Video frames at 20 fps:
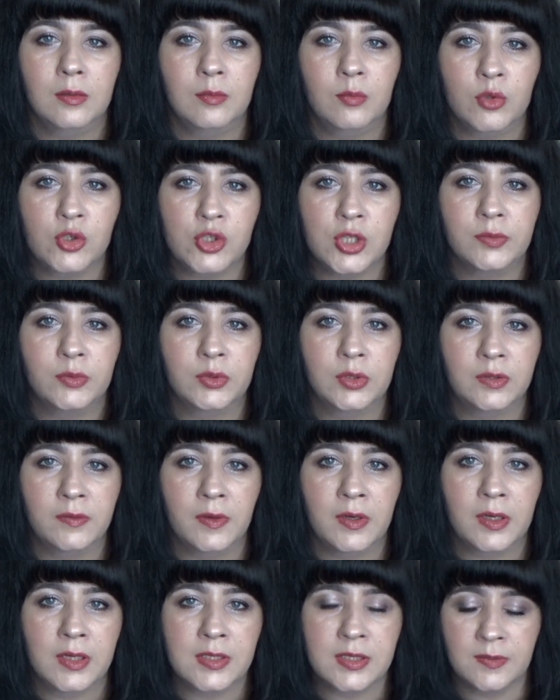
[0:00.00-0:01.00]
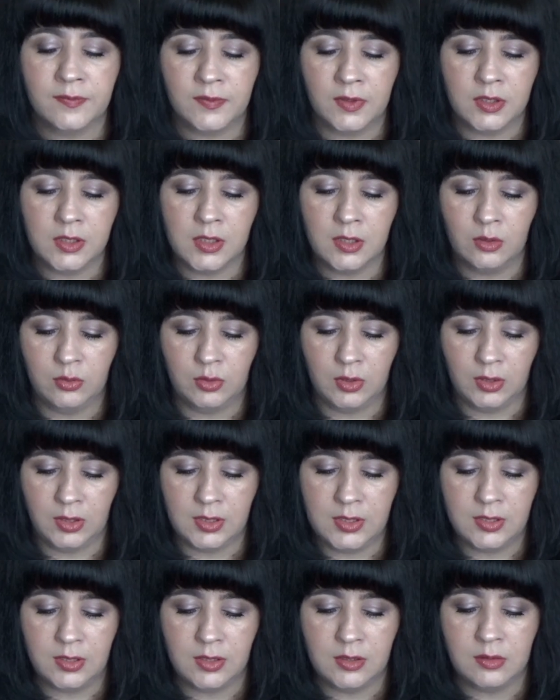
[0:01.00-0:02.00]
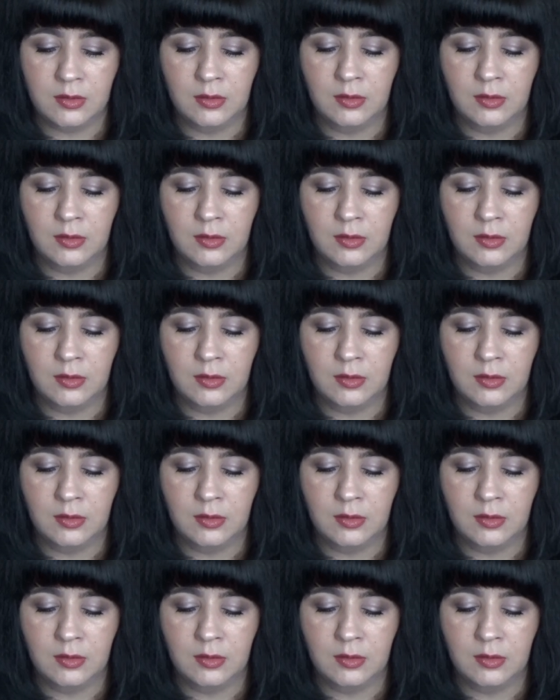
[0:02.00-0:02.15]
можно вот два раза в неделю наносить.